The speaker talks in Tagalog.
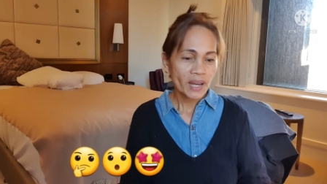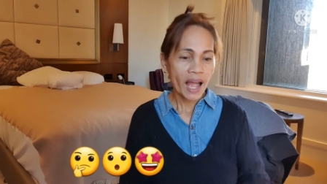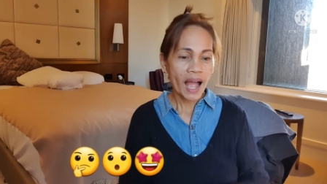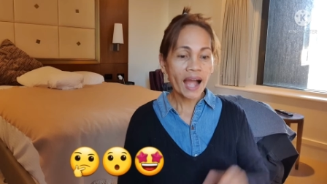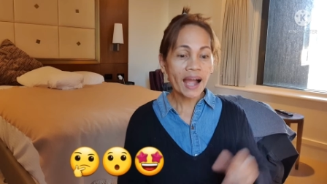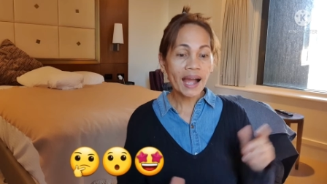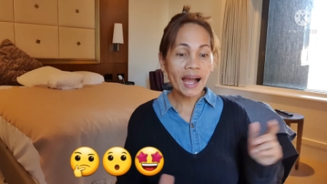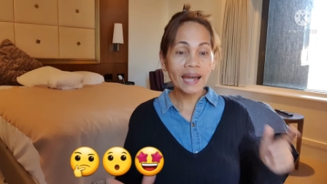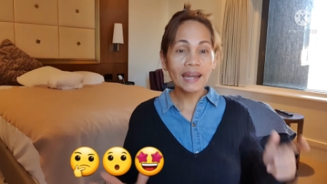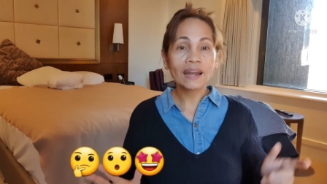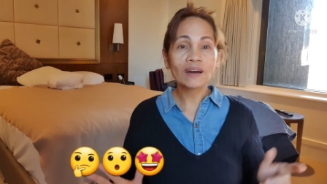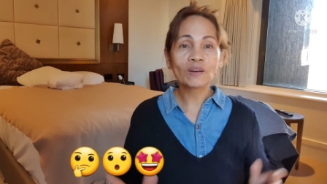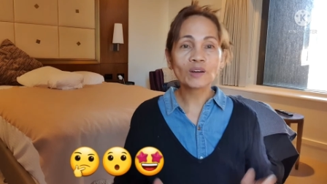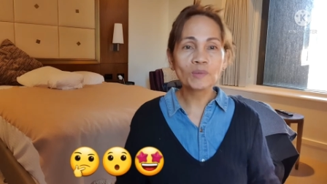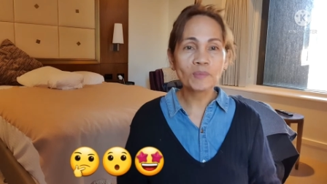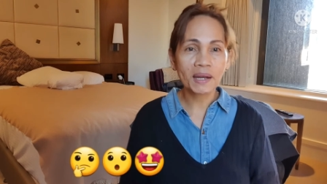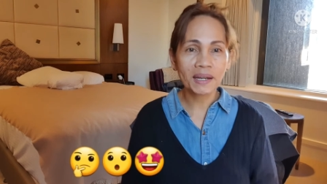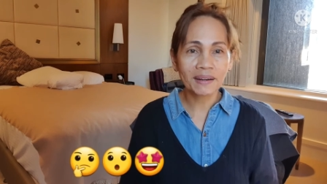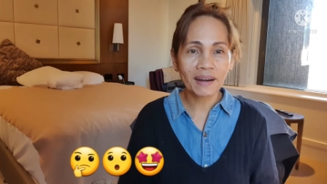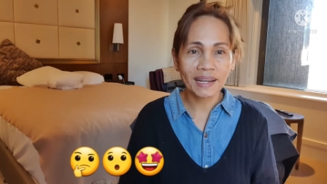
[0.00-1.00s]
Akala ko
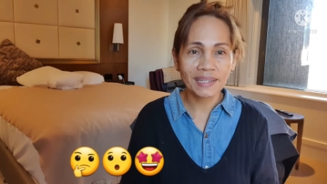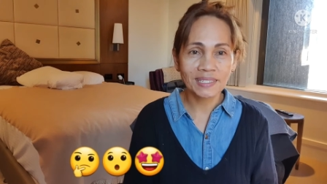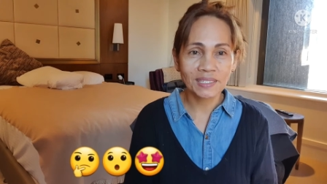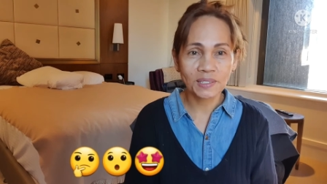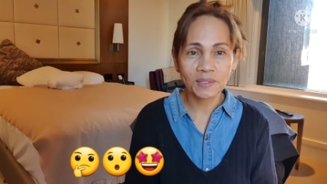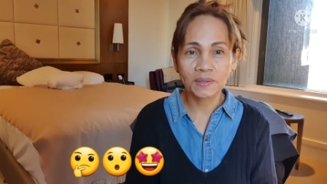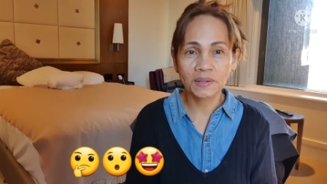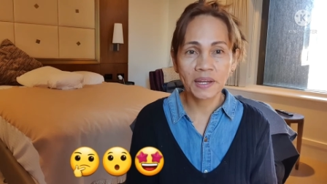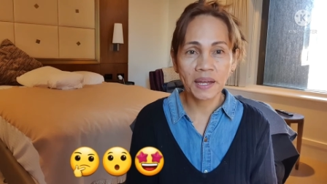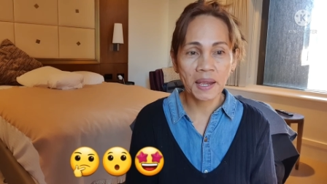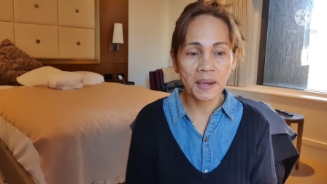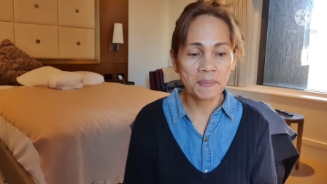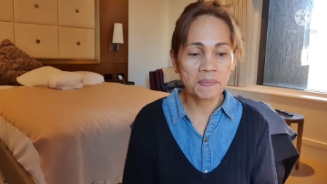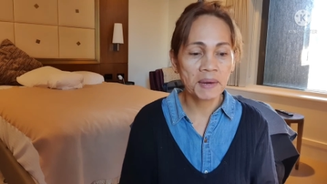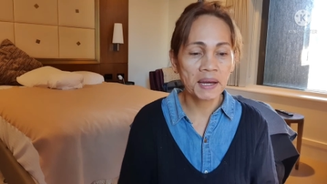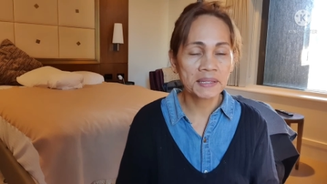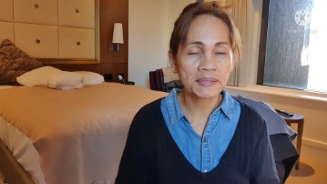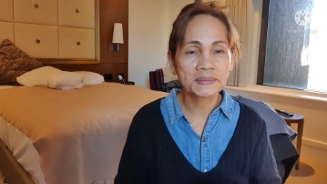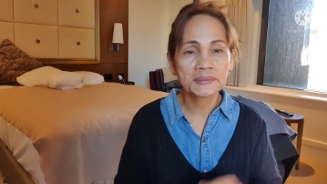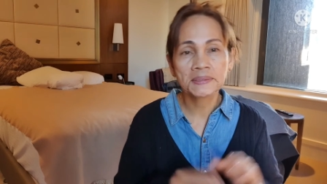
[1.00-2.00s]
may rice today
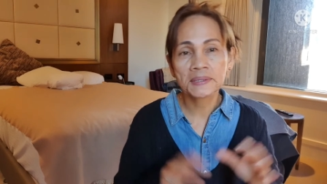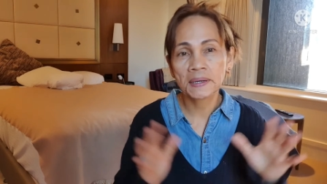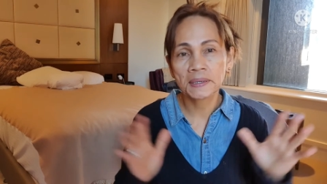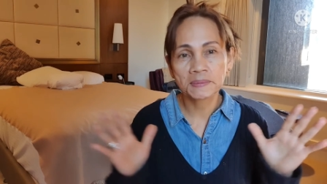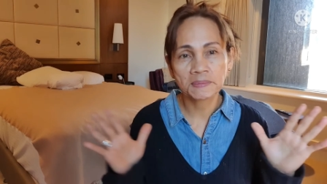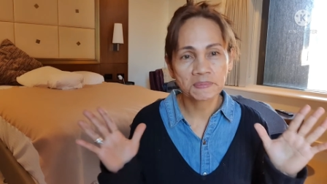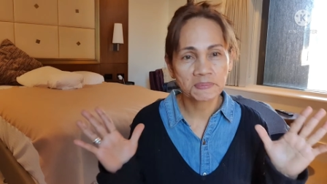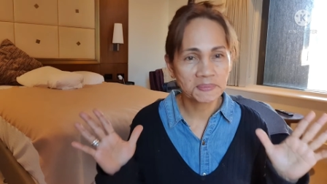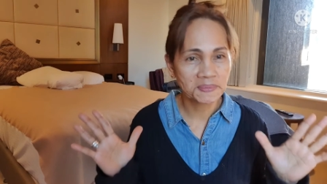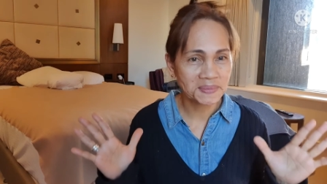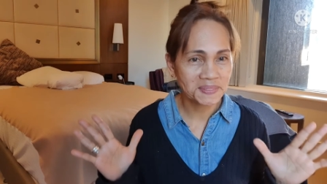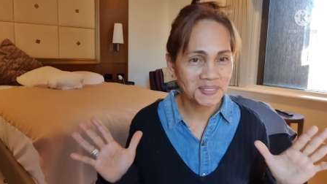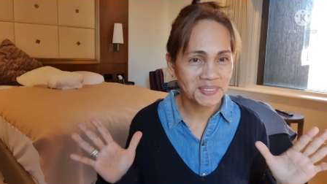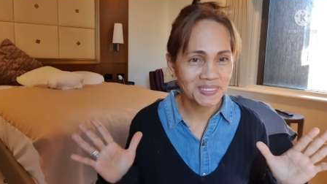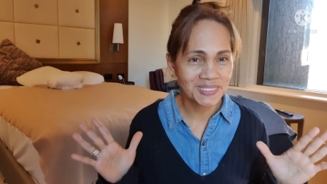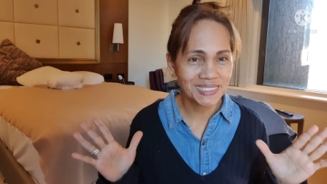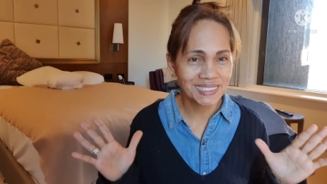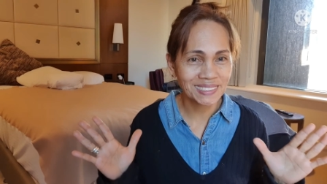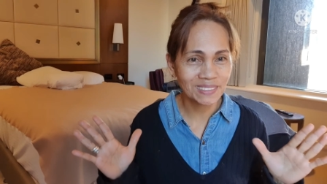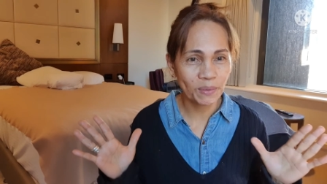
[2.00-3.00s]
but no.
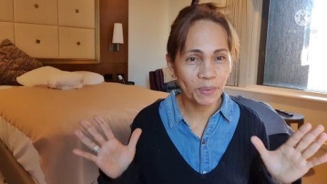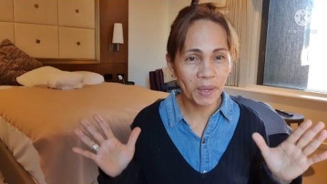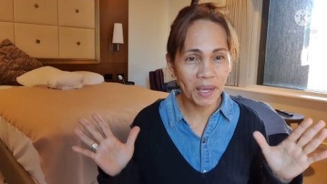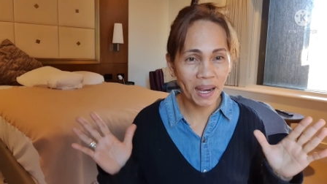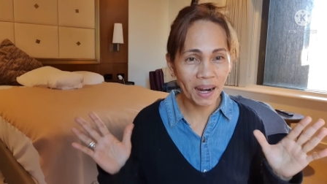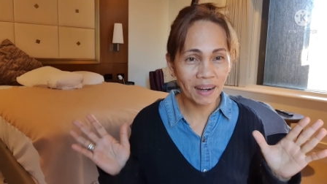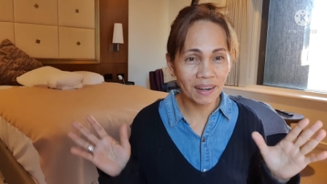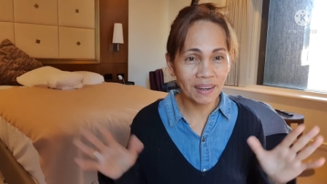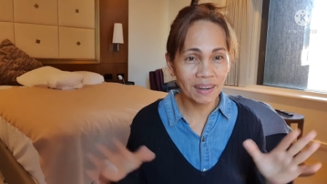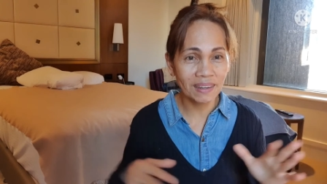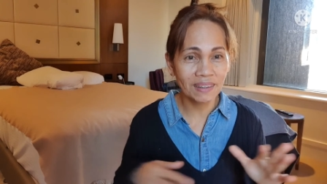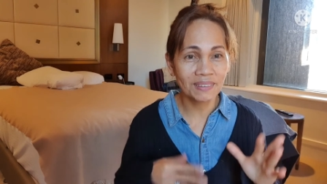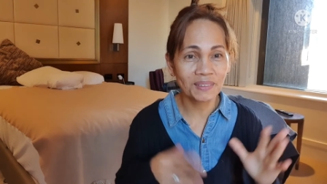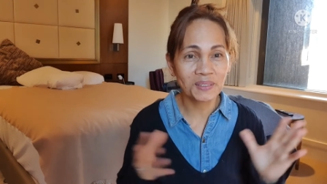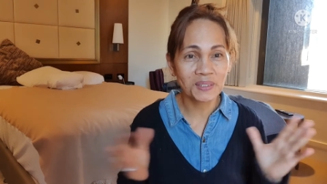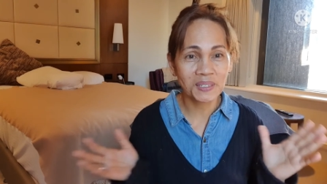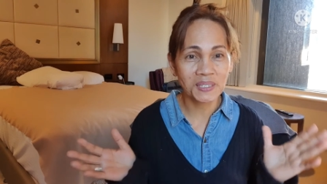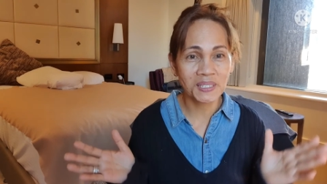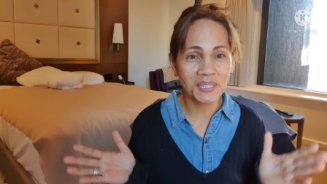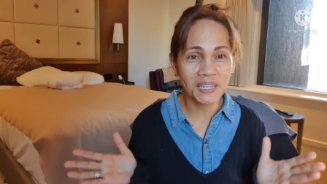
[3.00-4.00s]
We are in a
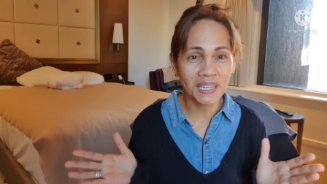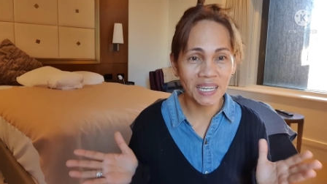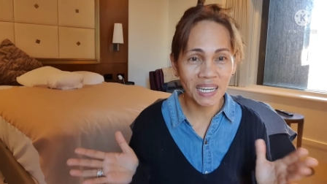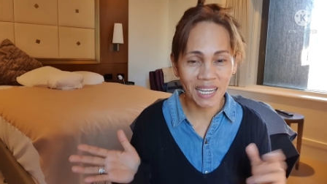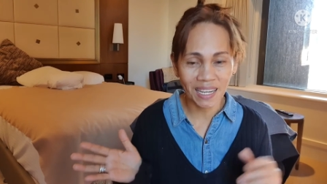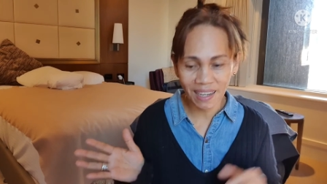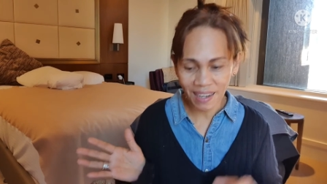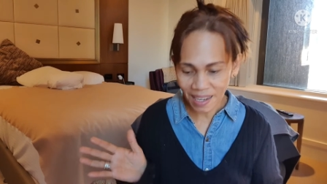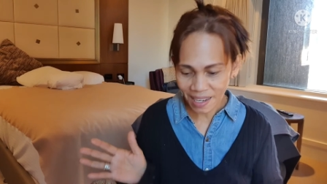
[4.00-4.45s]
city.